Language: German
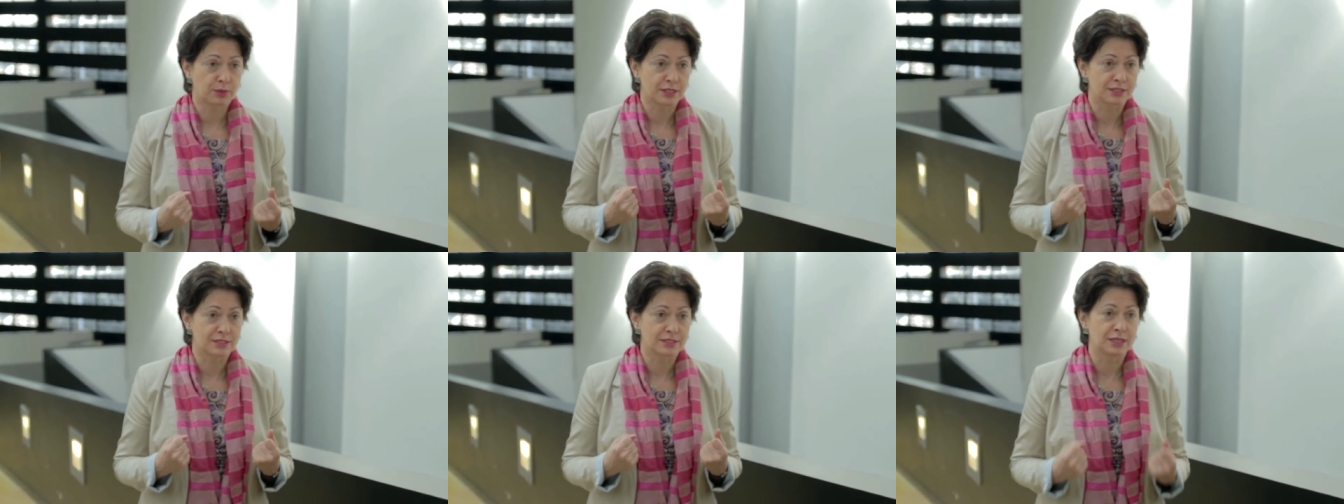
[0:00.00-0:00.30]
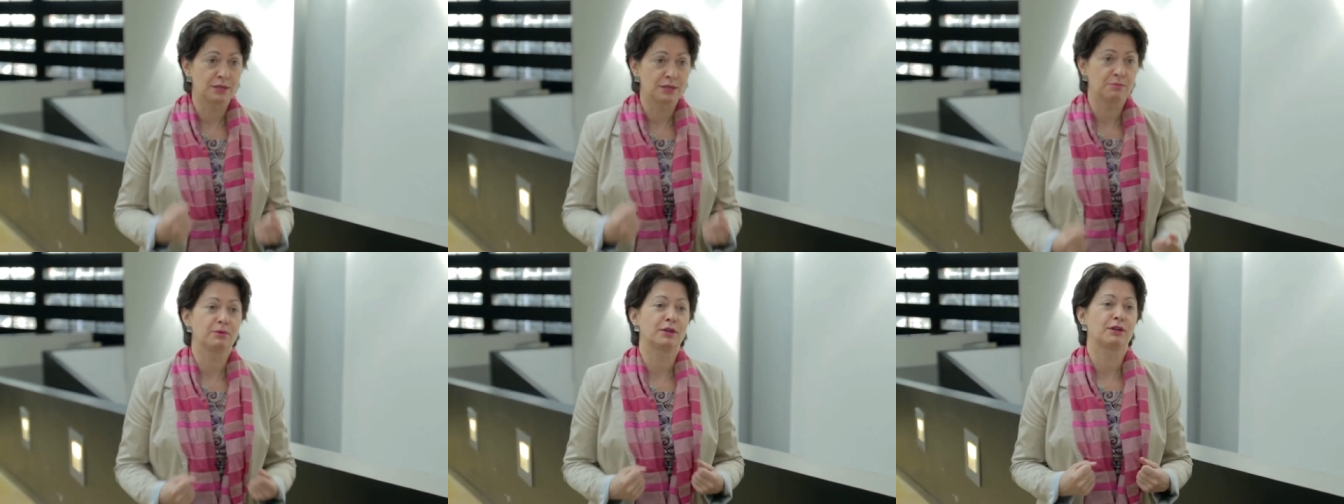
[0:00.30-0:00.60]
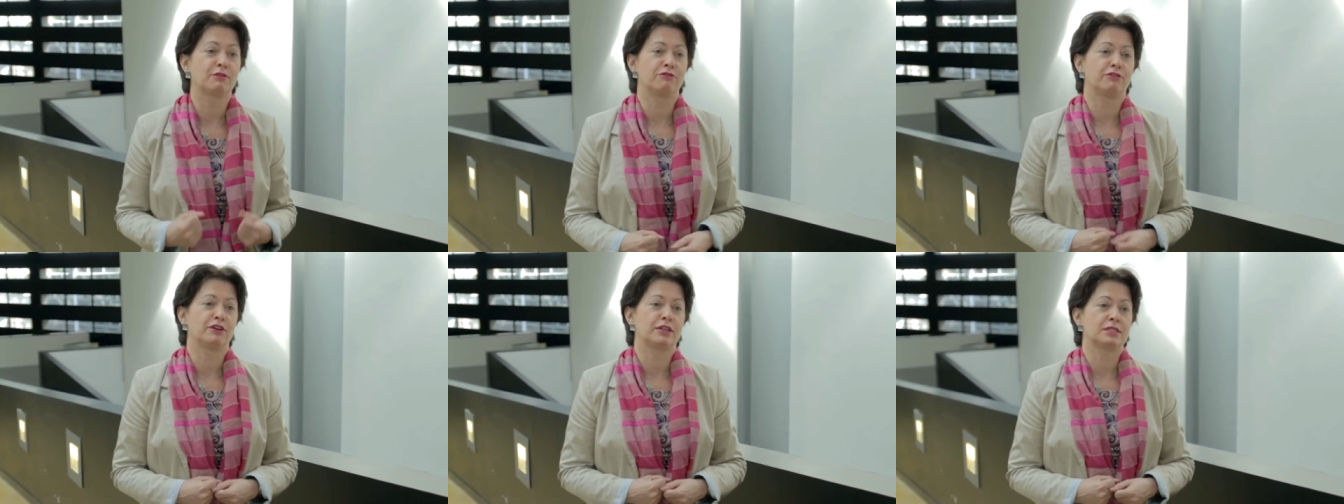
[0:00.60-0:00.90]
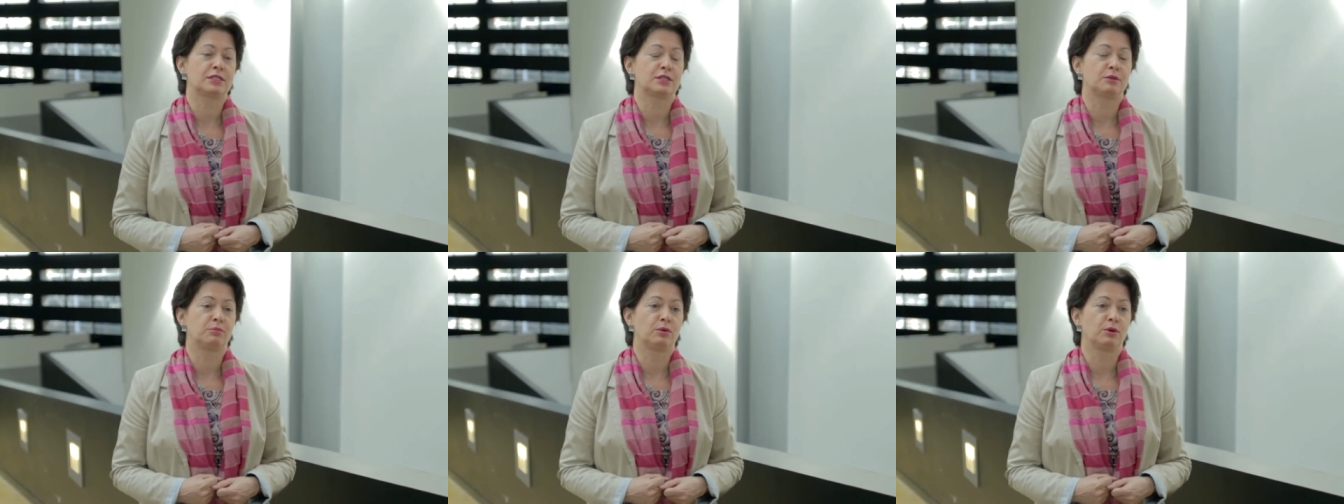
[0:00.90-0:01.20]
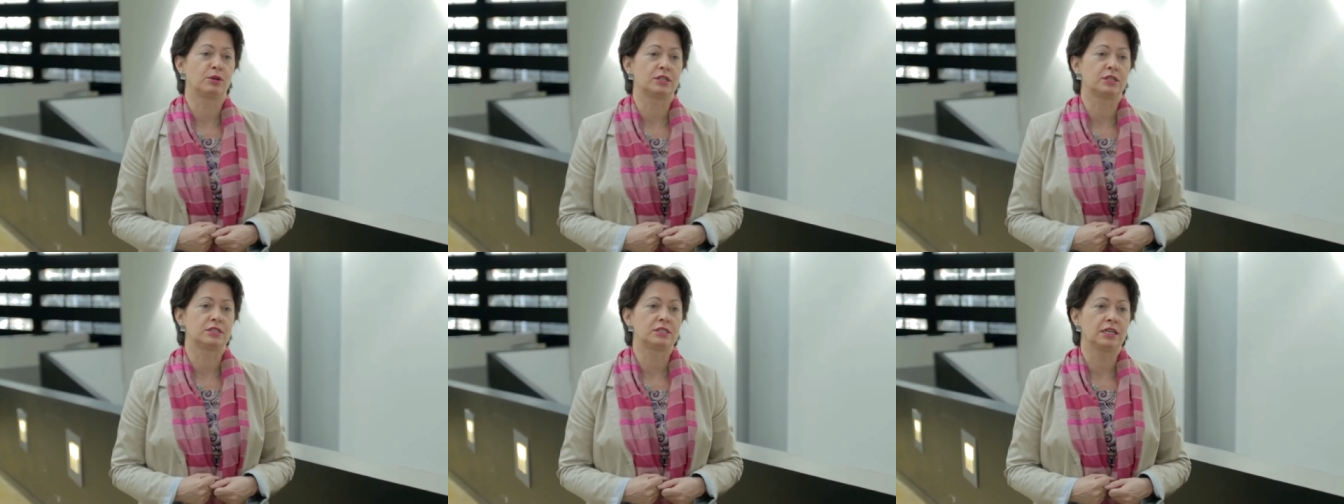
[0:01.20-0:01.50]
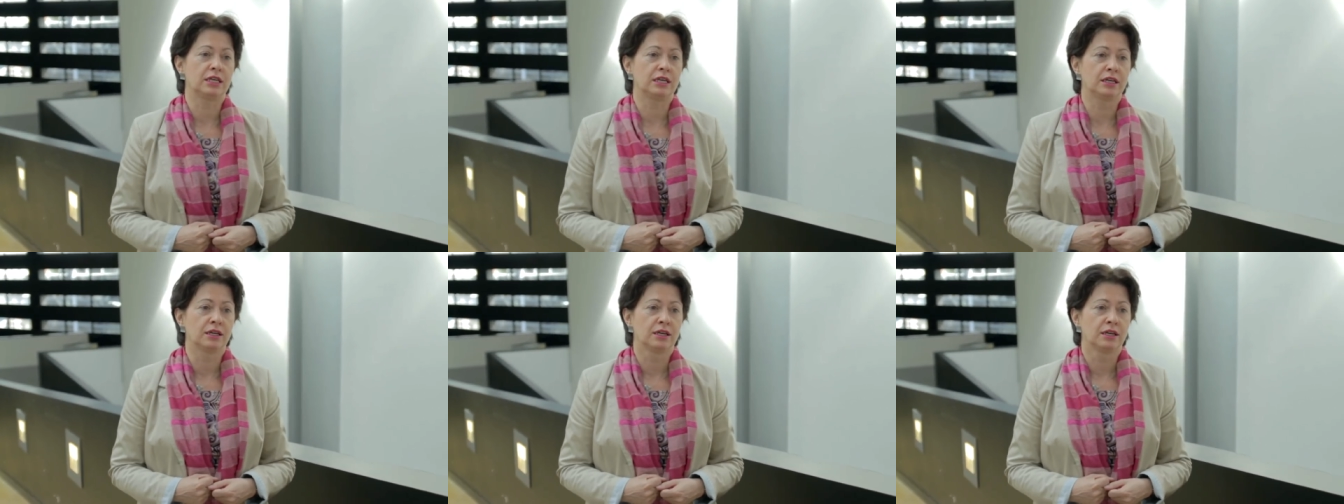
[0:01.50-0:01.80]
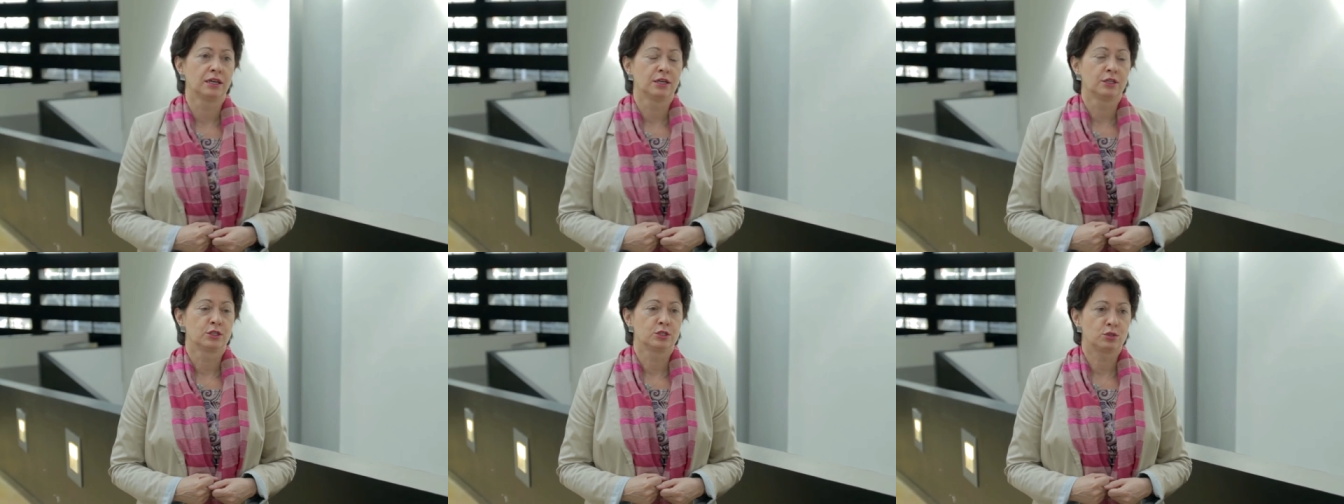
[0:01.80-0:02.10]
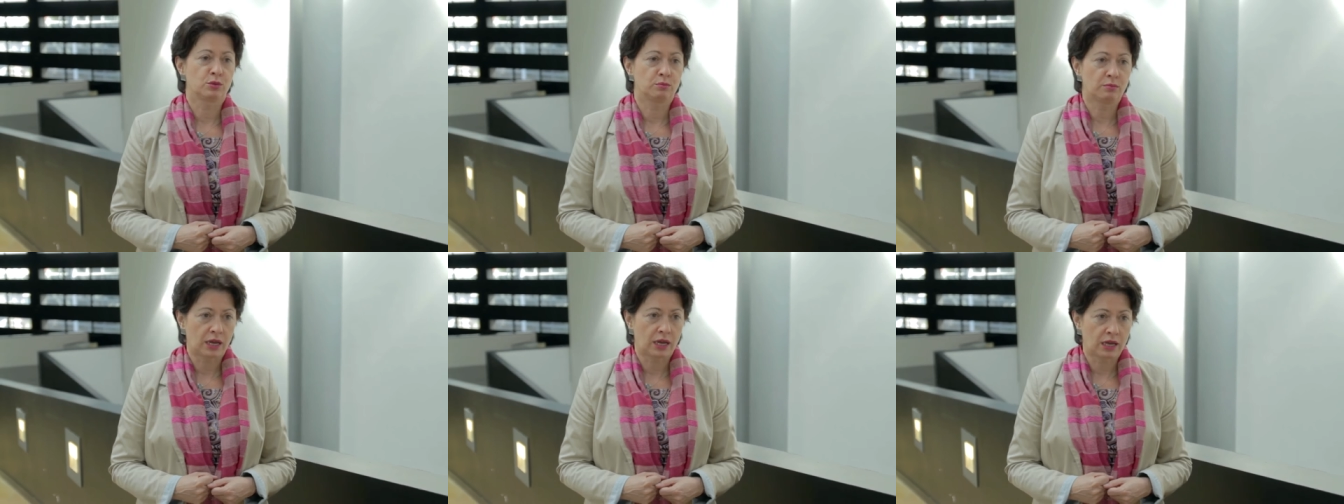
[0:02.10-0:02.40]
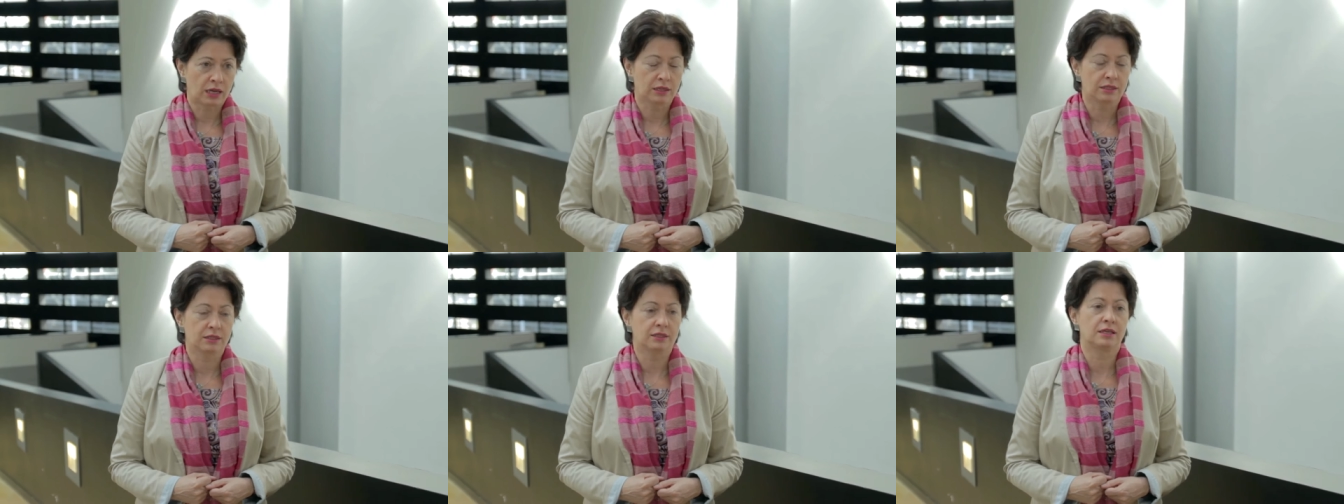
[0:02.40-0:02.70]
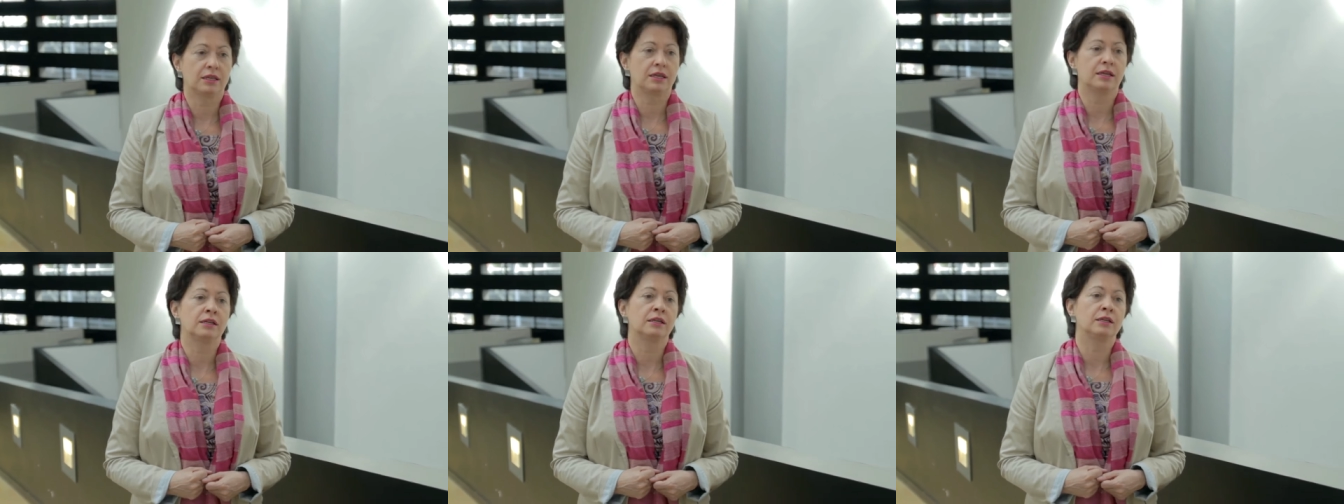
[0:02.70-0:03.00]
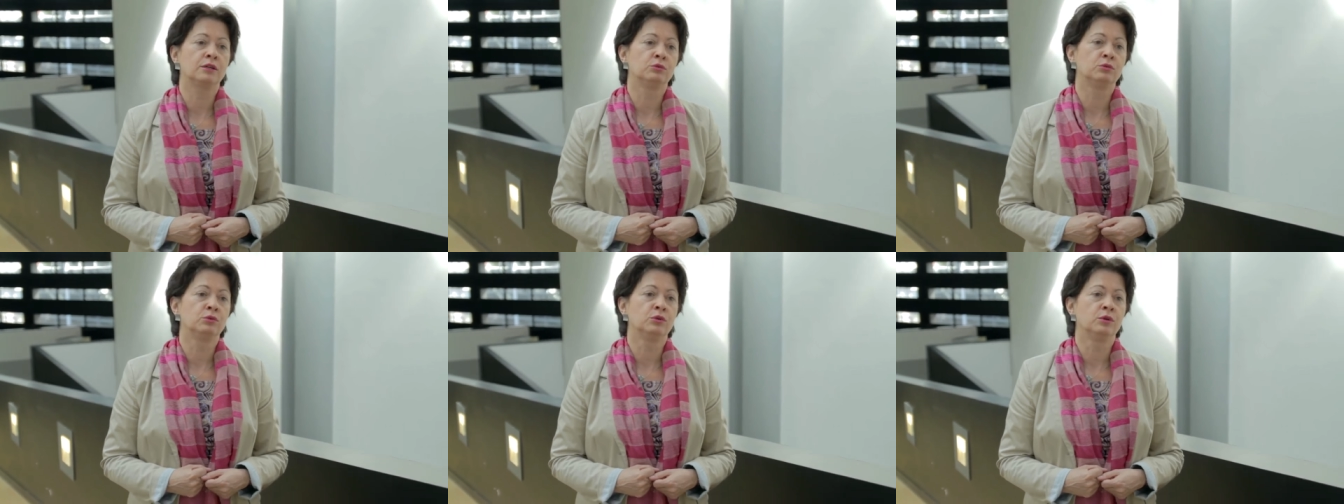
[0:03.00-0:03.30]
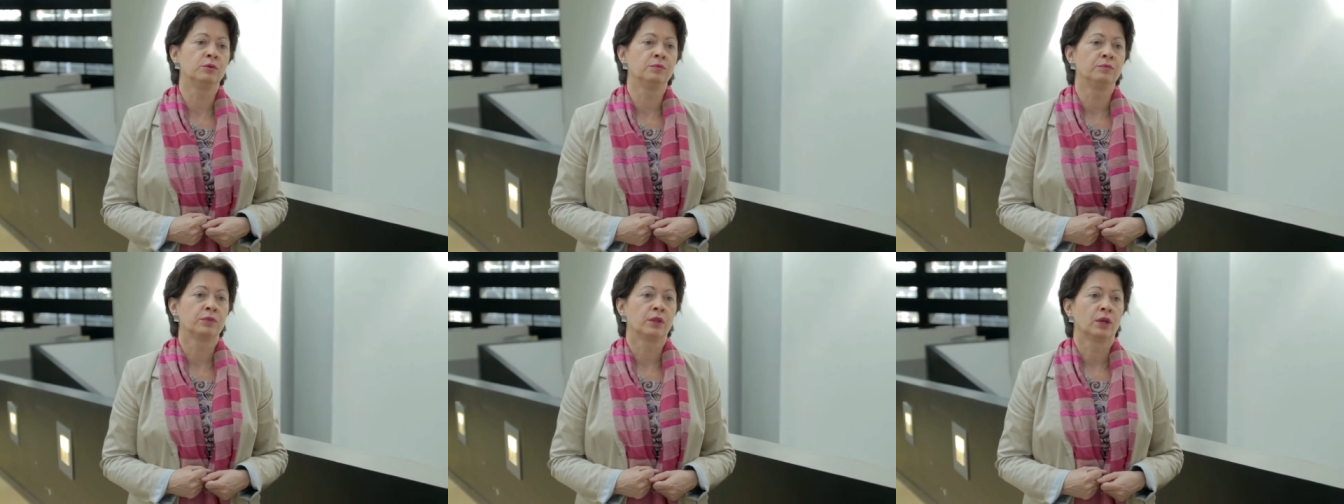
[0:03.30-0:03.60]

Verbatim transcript: prinzipienfeste Politik zu machen der EU.